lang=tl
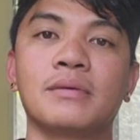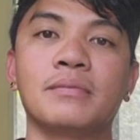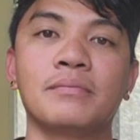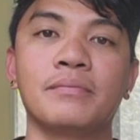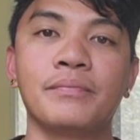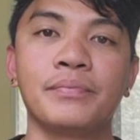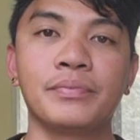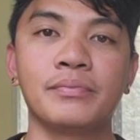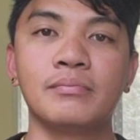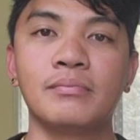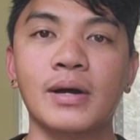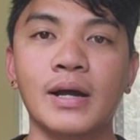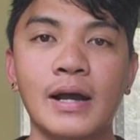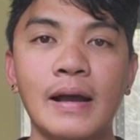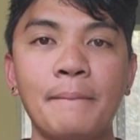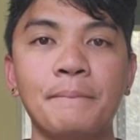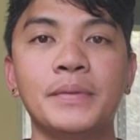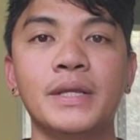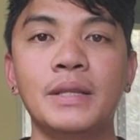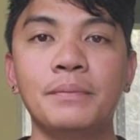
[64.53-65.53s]
ng
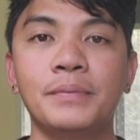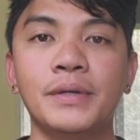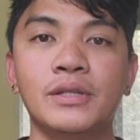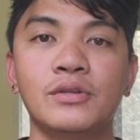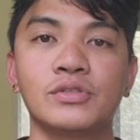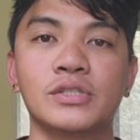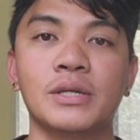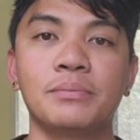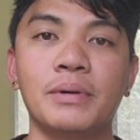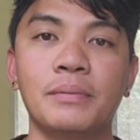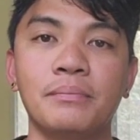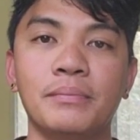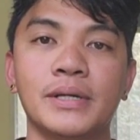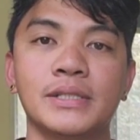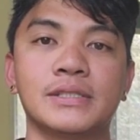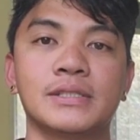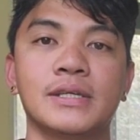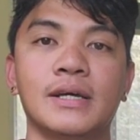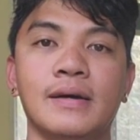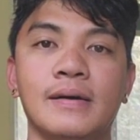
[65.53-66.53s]
mga Pilipino sa ibang
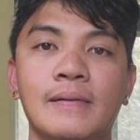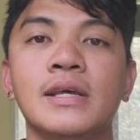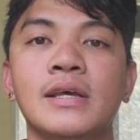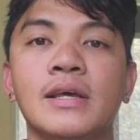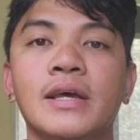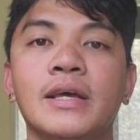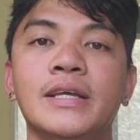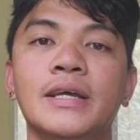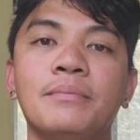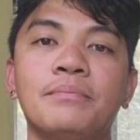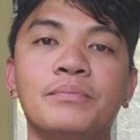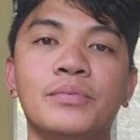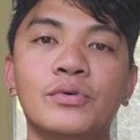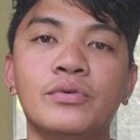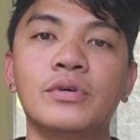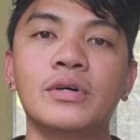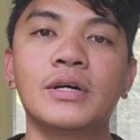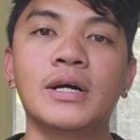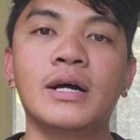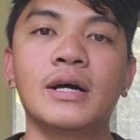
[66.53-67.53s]
bansa. Ayan
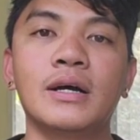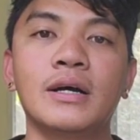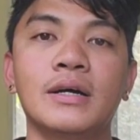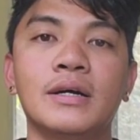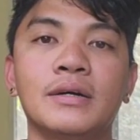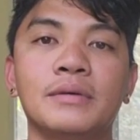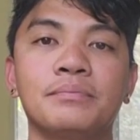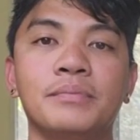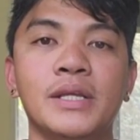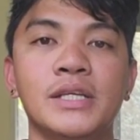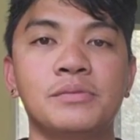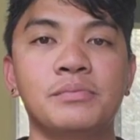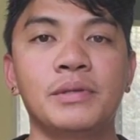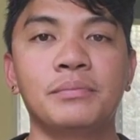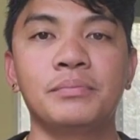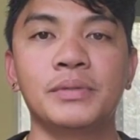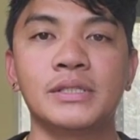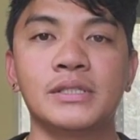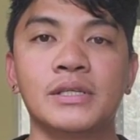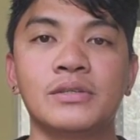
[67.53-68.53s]
pong uh,
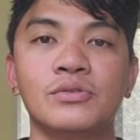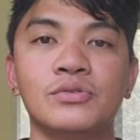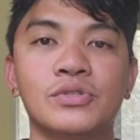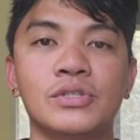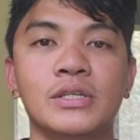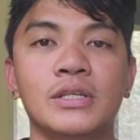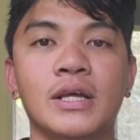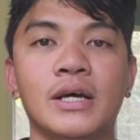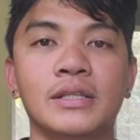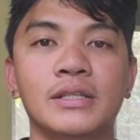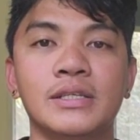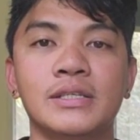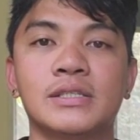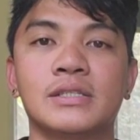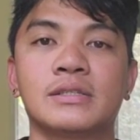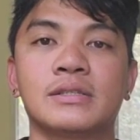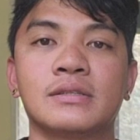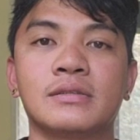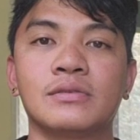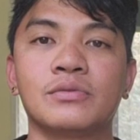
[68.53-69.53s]
placement fee sa New Zealand
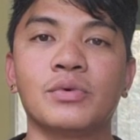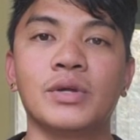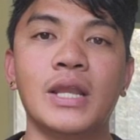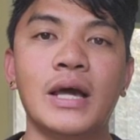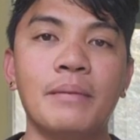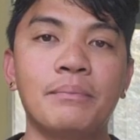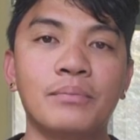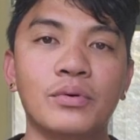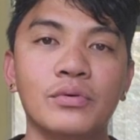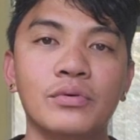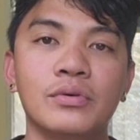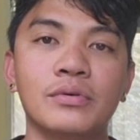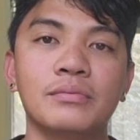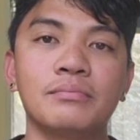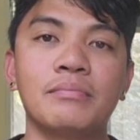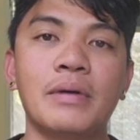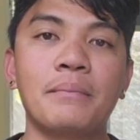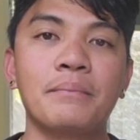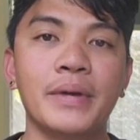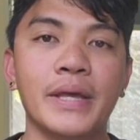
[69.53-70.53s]
is wala
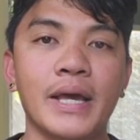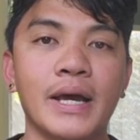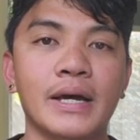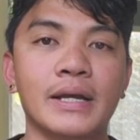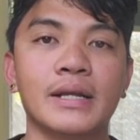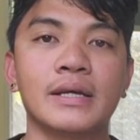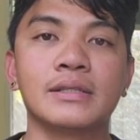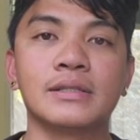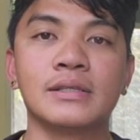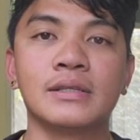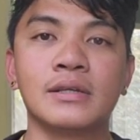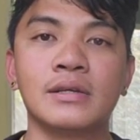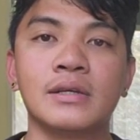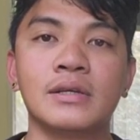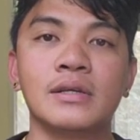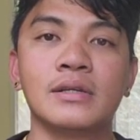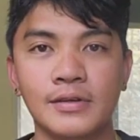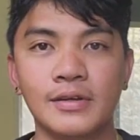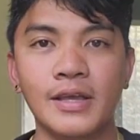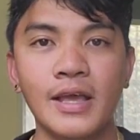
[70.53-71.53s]
pong babayaran.
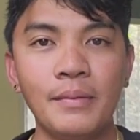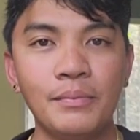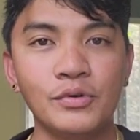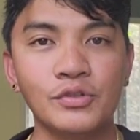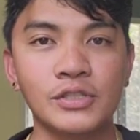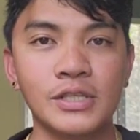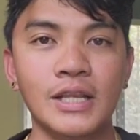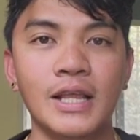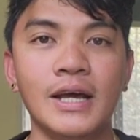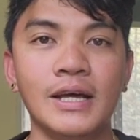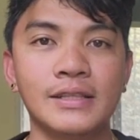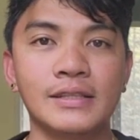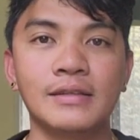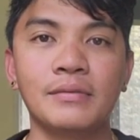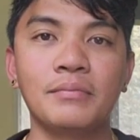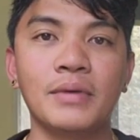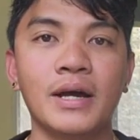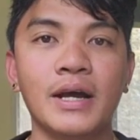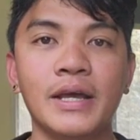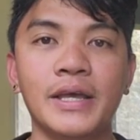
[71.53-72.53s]
Kaya po sa lahat ng
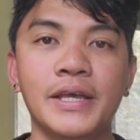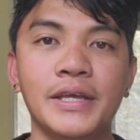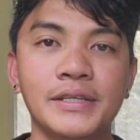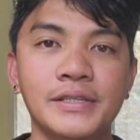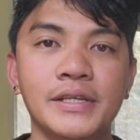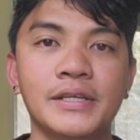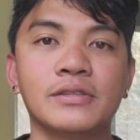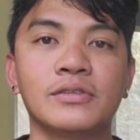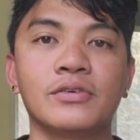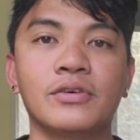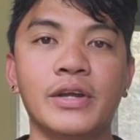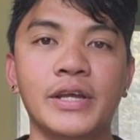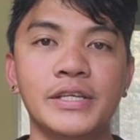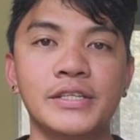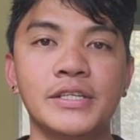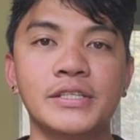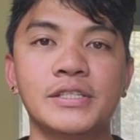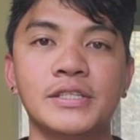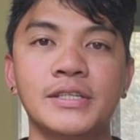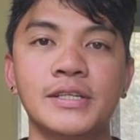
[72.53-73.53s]
mga agent o
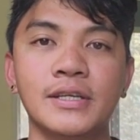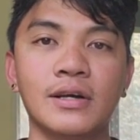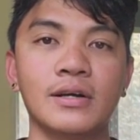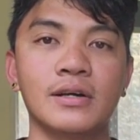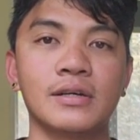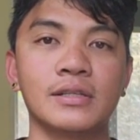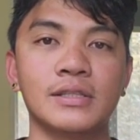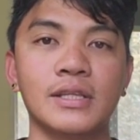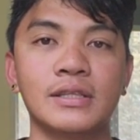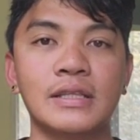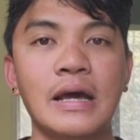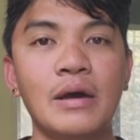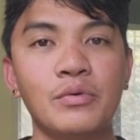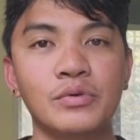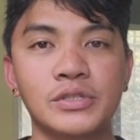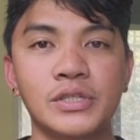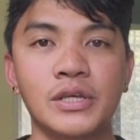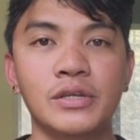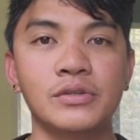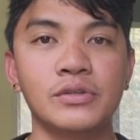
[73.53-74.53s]
agency na uh,
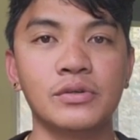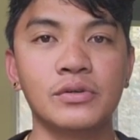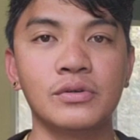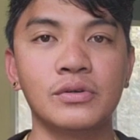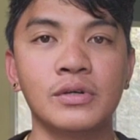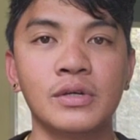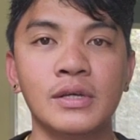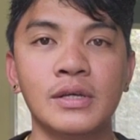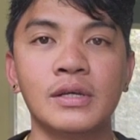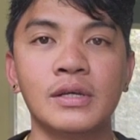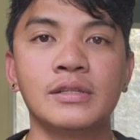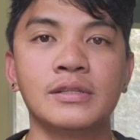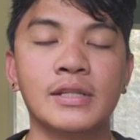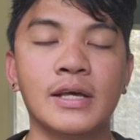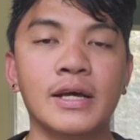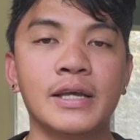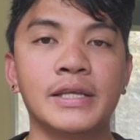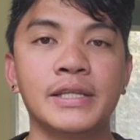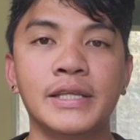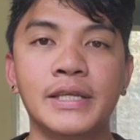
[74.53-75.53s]
tatawag sa inyo
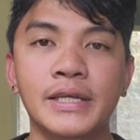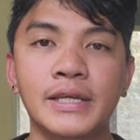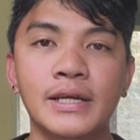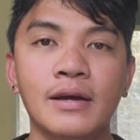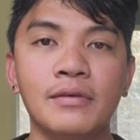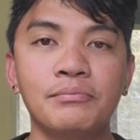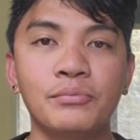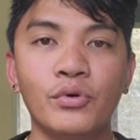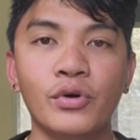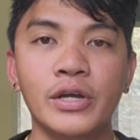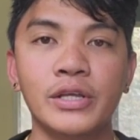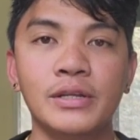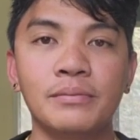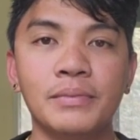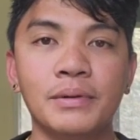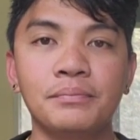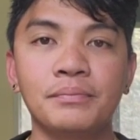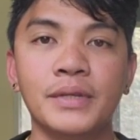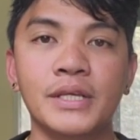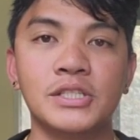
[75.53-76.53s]
na hiningang po kayo
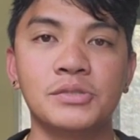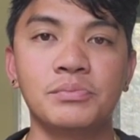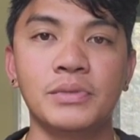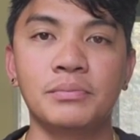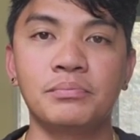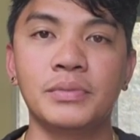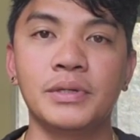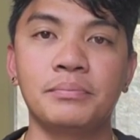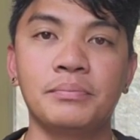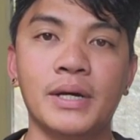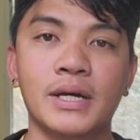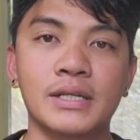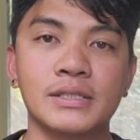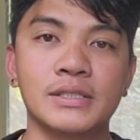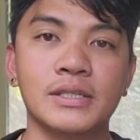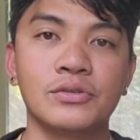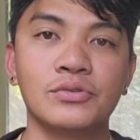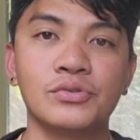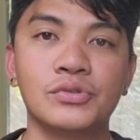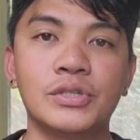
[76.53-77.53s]
ng placement fee para
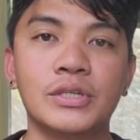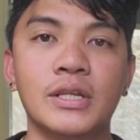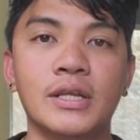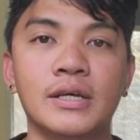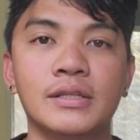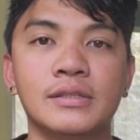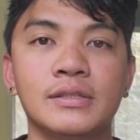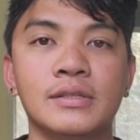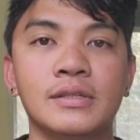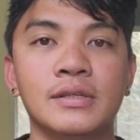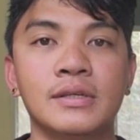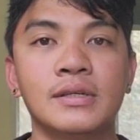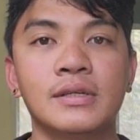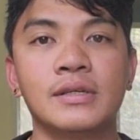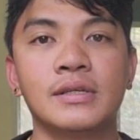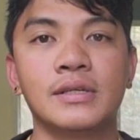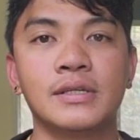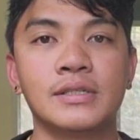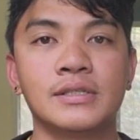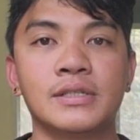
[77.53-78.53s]
sa New Zealand
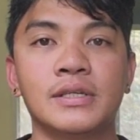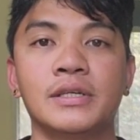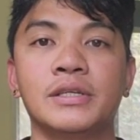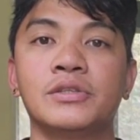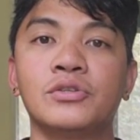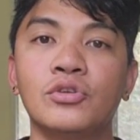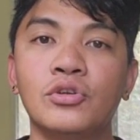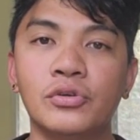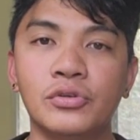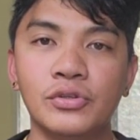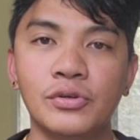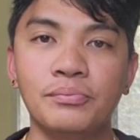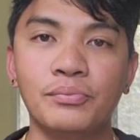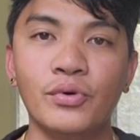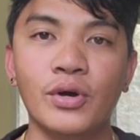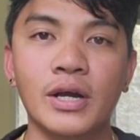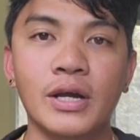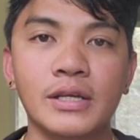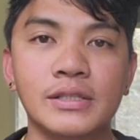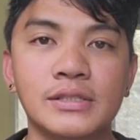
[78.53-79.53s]
is uh, idulog nyo
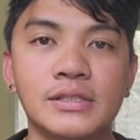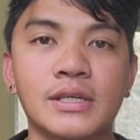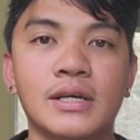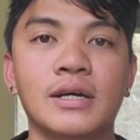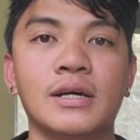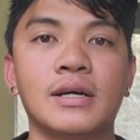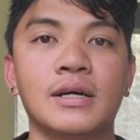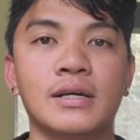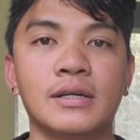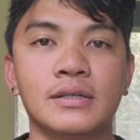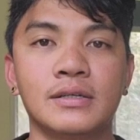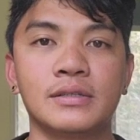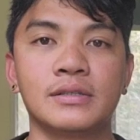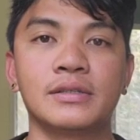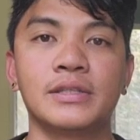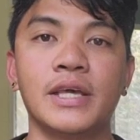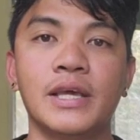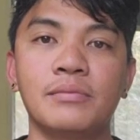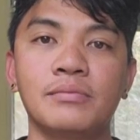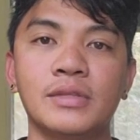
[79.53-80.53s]
po agad sa
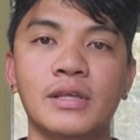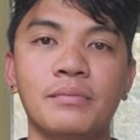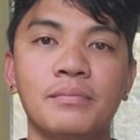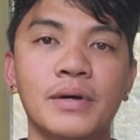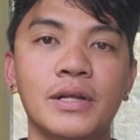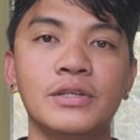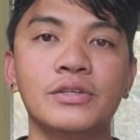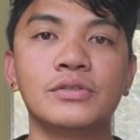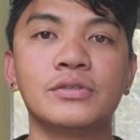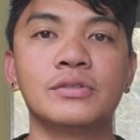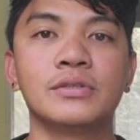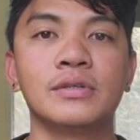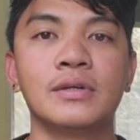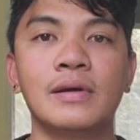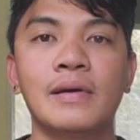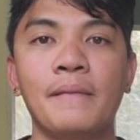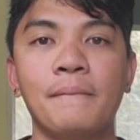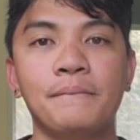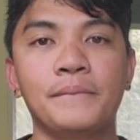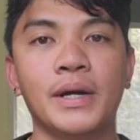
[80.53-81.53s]
DMW
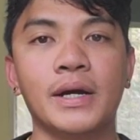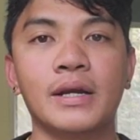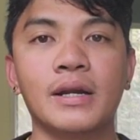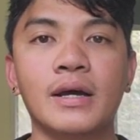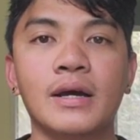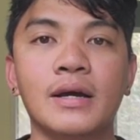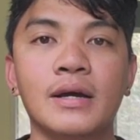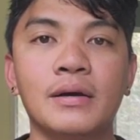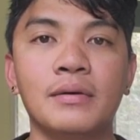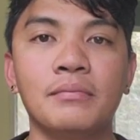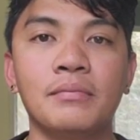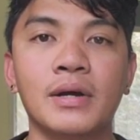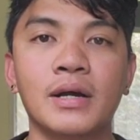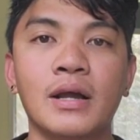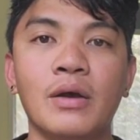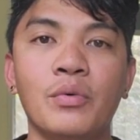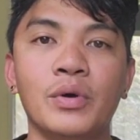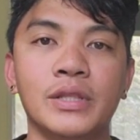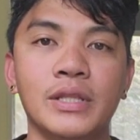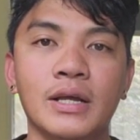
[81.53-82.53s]
para
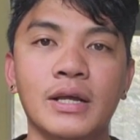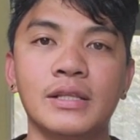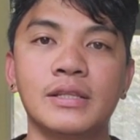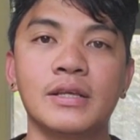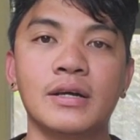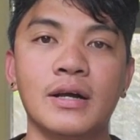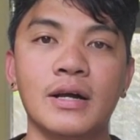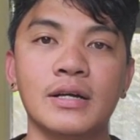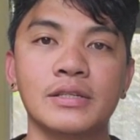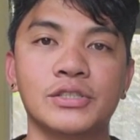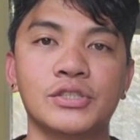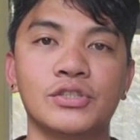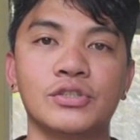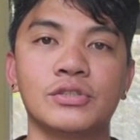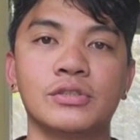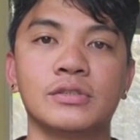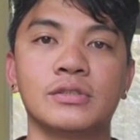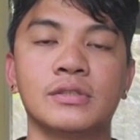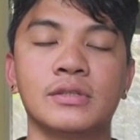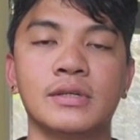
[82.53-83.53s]
magawan agad ng
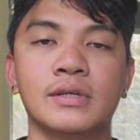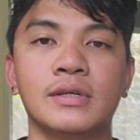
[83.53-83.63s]
action